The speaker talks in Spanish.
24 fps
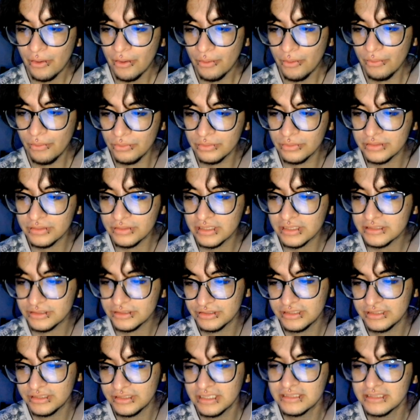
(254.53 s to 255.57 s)
Un lunes,
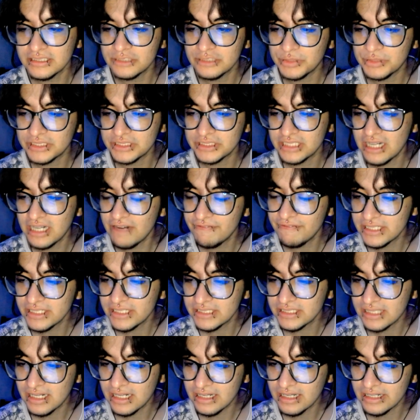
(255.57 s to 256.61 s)
dos días después de la fiesta,